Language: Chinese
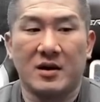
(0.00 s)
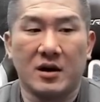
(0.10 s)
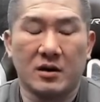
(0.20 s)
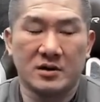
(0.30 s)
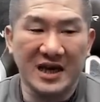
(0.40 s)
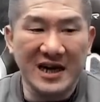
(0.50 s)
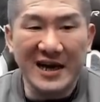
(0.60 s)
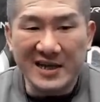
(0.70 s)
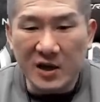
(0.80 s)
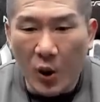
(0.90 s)
哦这
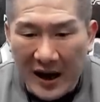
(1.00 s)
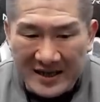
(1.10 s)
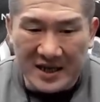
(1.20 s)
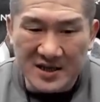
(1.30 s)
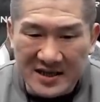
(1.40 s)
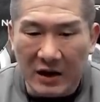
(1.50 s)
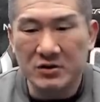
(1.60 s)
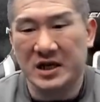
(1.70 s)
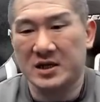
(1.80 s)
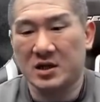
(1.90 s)
类的花钱烧
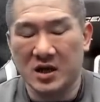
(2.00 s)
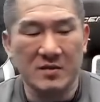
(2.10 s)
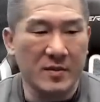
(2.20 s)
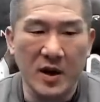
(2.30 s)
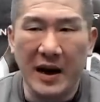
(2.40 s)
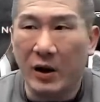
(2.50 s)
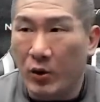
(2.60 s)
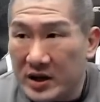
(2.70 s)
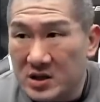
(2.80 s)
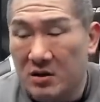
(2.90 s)
钱的，根本没有办法
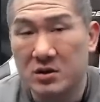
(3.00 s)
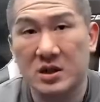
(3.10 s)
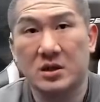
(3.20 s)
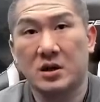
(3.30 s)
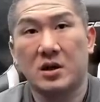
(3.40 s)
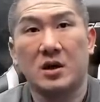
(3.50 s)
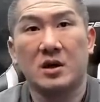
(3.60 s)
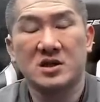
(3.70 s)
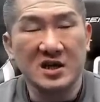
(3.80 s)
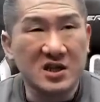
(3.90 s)
回收的
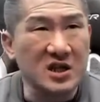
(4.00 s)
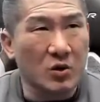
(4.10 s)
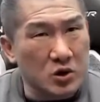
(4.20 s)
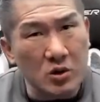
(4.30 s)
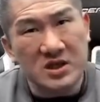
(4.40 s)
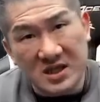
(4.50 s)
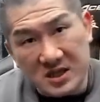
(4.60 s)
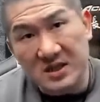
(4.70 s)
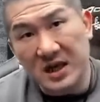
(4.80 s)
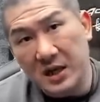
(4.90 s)
这个事情，我做
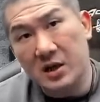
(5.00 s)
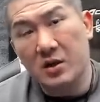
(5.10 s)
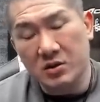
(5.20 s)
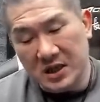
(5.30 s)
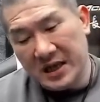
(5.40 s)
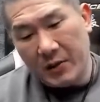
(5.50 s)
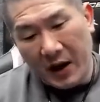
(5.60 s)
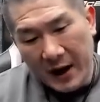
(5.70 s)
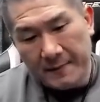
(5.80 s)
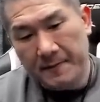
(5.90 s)
十年了。我在台
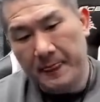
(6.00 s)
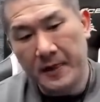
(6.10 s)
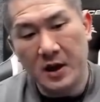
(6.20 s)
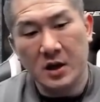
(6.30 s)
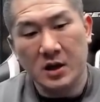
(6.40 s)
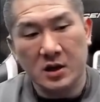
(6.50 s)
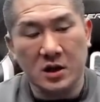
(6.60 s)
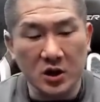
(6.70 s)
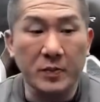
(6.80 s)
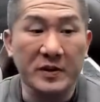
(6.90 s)
湾
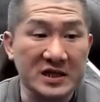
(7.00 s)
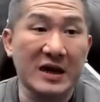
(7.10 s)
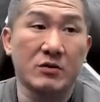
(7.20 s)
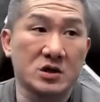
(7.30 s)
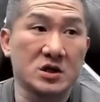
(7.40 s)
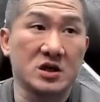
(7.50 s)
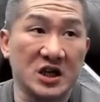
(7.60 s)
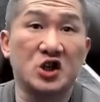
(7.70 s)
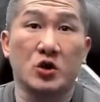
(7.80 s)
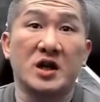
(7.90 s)
格斗比赛，我是
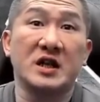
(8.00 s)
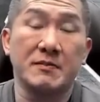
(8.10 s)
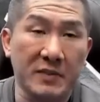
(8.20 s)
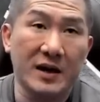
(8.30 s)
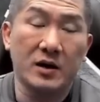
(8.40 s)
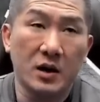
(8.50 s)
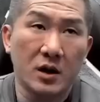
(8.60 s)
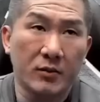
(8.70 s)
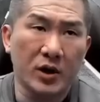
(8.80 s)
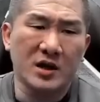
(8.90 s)
一九年停办，
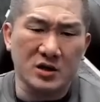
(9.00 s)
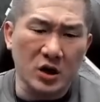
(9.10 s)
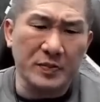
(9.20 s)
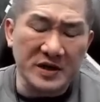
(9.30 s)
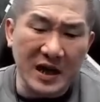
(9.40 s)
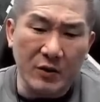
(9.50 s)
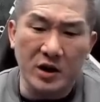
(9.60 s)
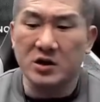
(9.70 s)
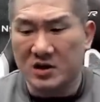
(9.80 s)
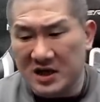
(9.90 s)
不然格斗比赛我
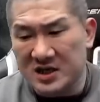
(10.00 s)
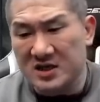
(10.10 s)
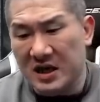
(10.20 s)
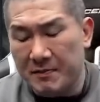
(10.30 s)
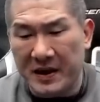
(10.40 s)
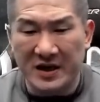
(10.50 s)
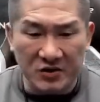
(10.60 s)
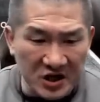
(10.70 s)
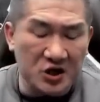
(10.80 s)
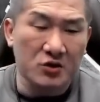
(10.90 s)
也从一四年办到
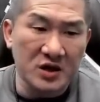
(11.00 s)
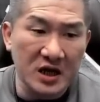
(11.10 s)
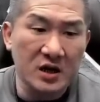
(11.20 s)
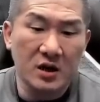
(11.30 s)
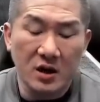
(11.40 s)
一九年。